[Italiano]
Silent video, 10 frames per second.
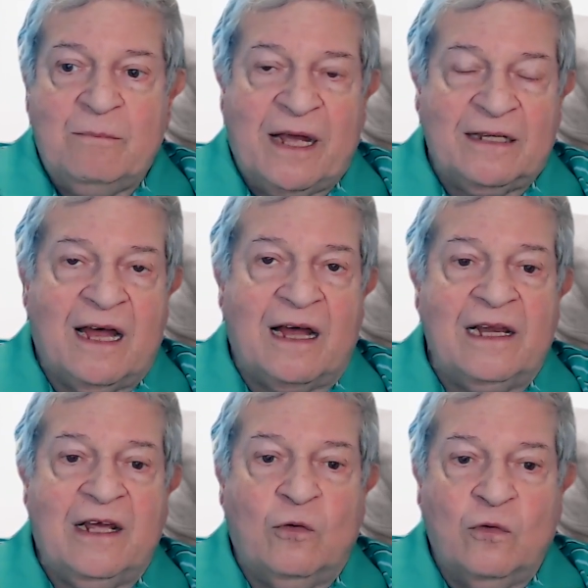per
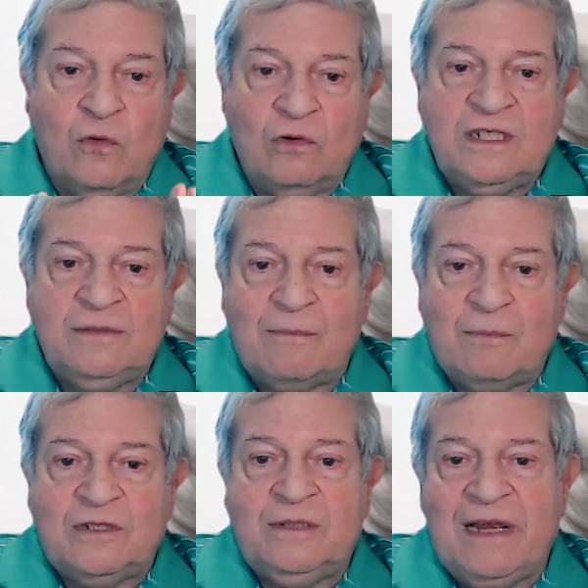dargli un'ultima
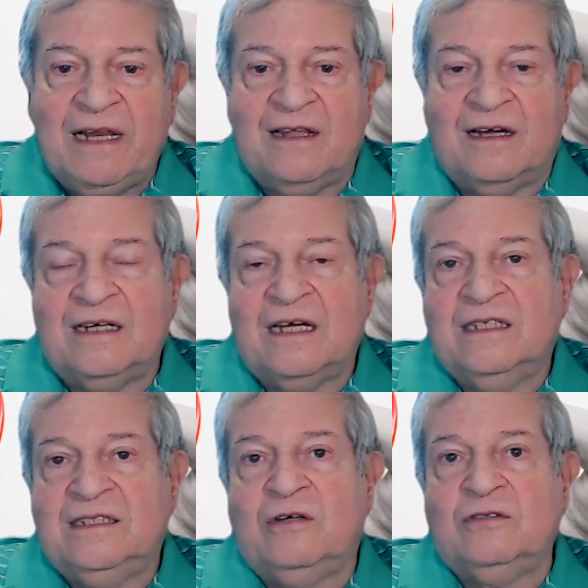possibilità
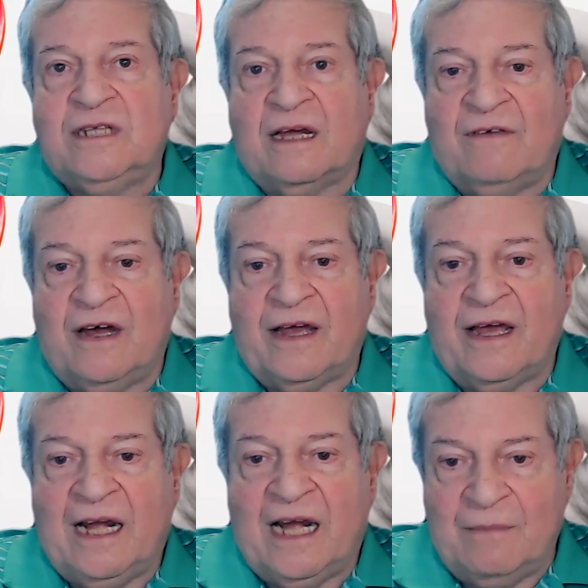di
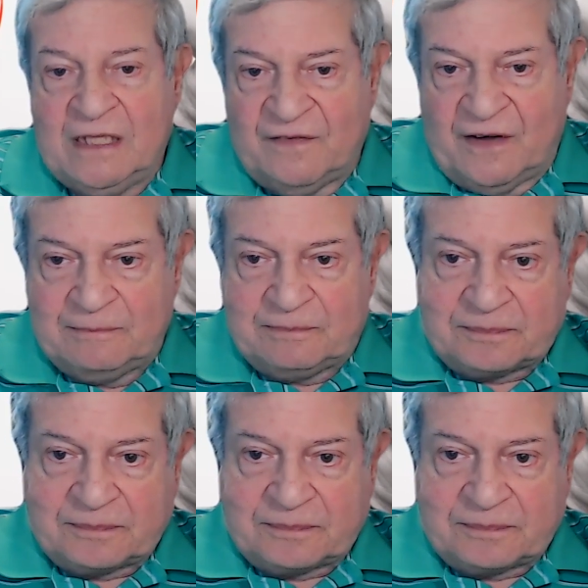osservare la mitzvah.